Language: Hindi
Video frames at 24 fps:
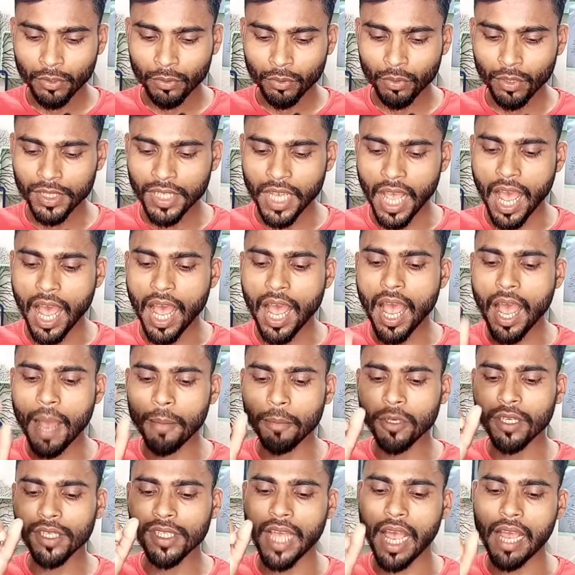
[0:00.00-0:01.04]
तो यहाँ
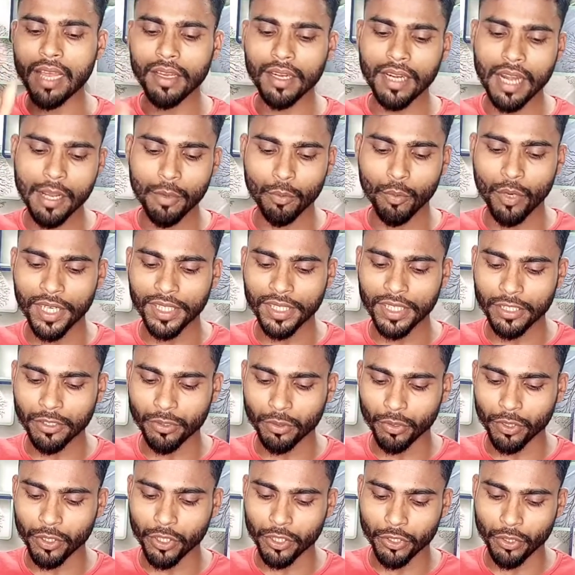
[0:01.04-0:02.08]
आपको क्या करना है वाई
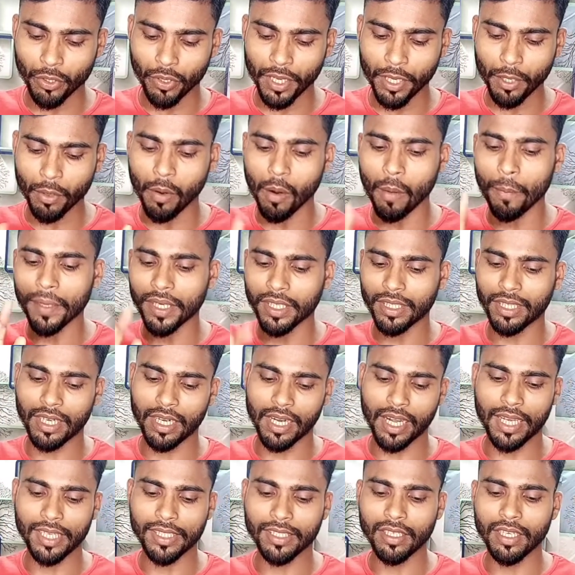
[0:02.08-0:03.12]
स्टूडियो जो है ओपन
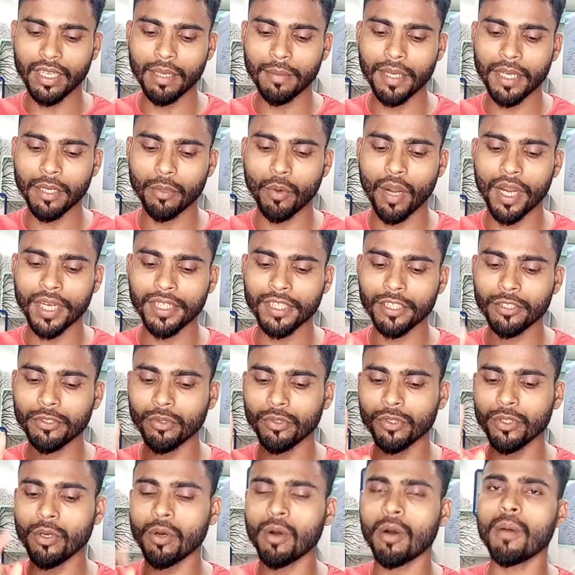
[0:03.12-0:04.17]
करना है चलिए मैं वाई
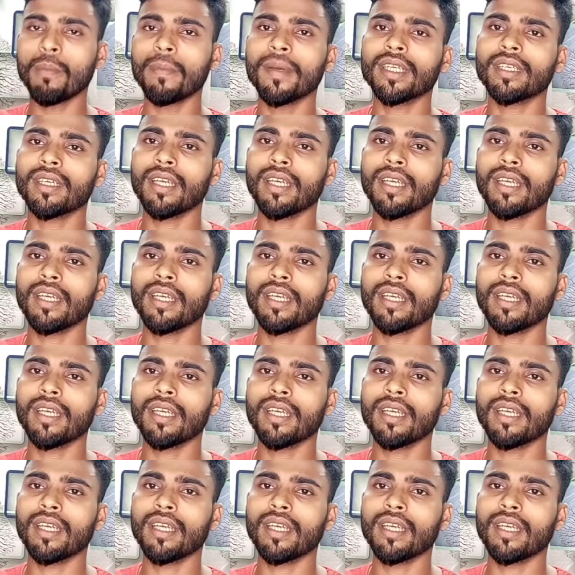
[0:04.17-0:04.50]
स्टूडियो ओपन